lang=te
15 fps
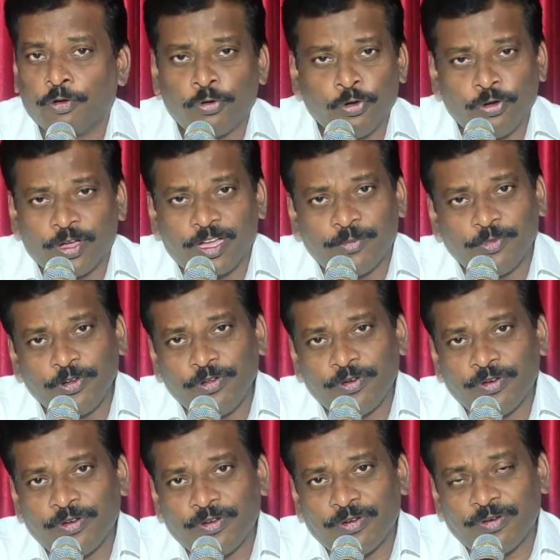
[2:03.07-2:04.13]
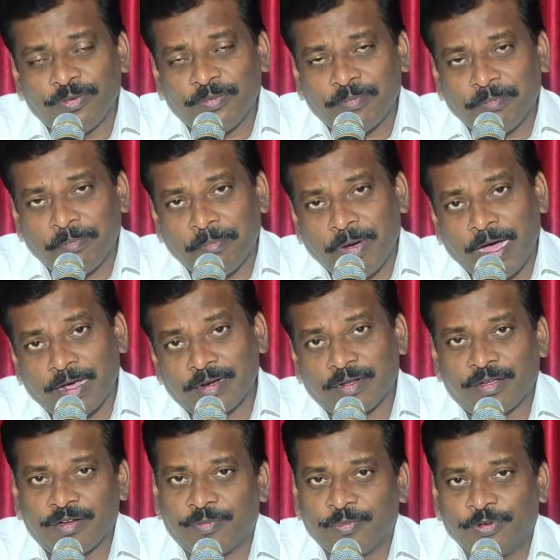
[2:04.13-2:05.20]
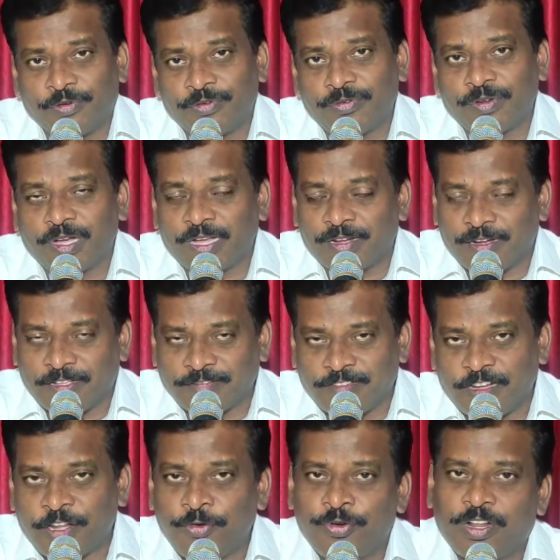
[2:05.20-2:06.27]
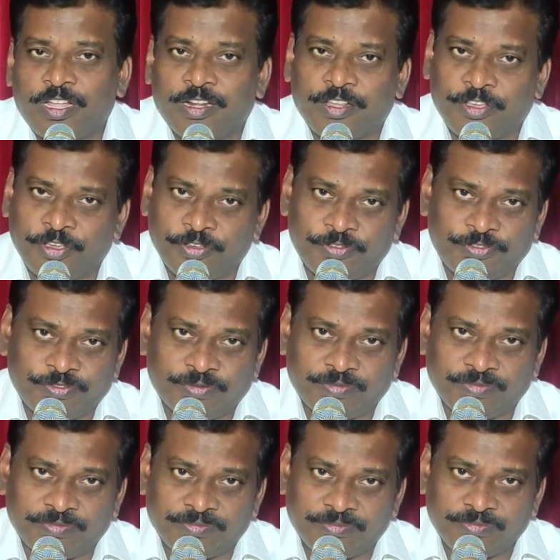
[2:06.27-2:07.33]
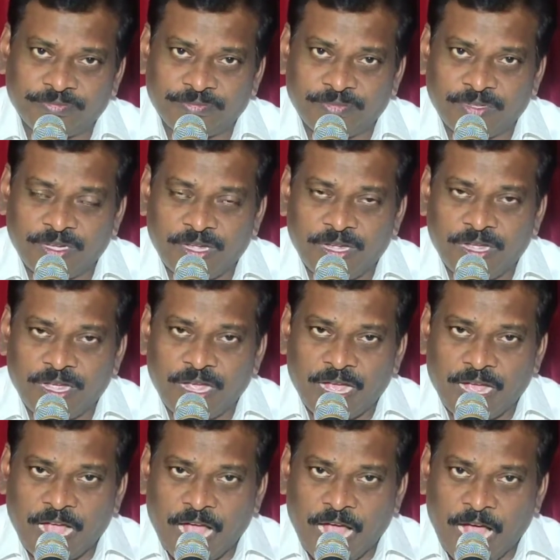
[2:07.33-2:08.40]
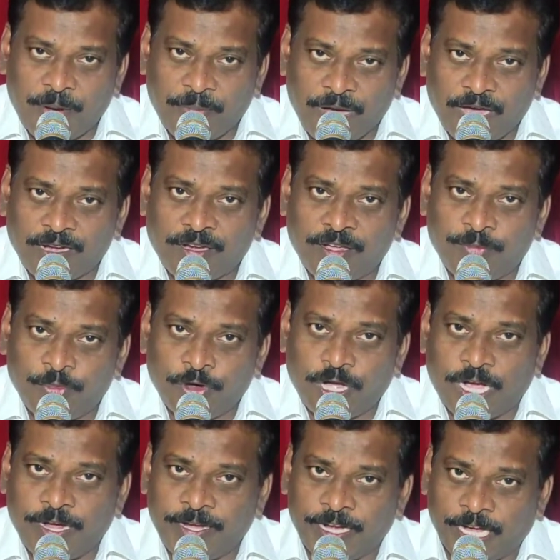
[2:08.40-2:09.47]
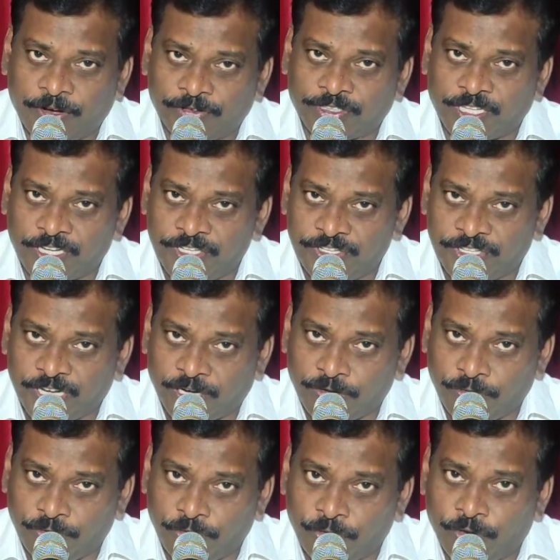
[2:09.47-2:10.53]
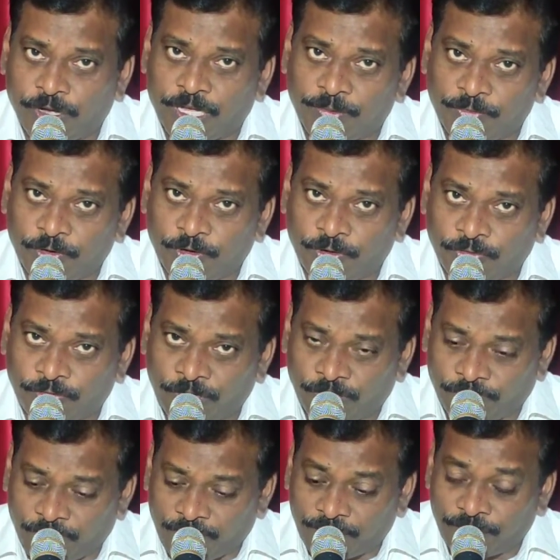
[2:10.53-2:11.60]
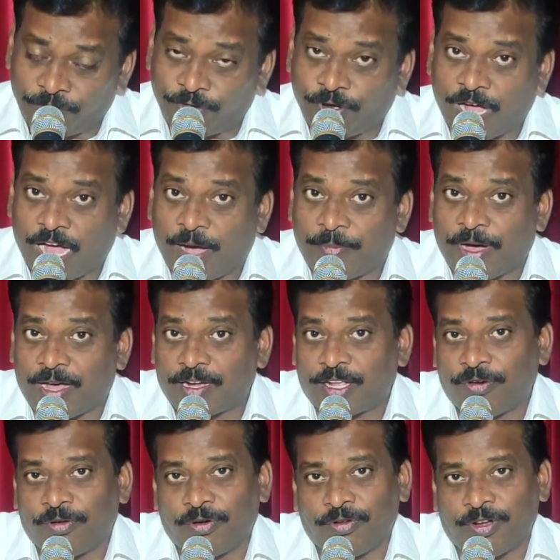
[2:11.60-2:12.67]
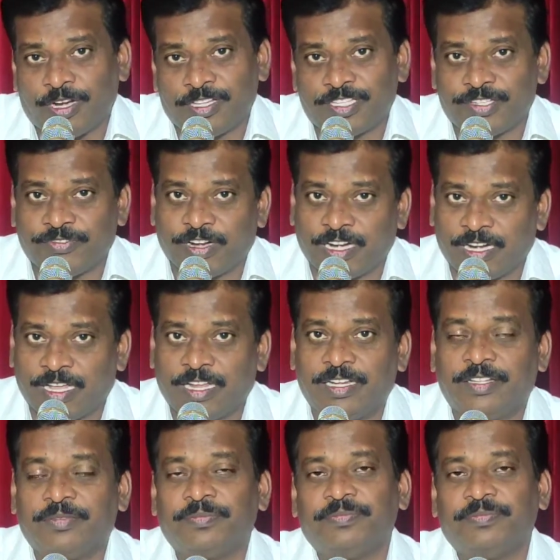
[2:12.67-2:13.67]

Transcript: లోకములో మార్గము నజరీయుడైన యేసు ఆ మార్గముగా ఆయన అవతరించాడు లోకములో ఉన్న వారందరూ ఆ మార్గంలో నడిచి వెళ్ళాలి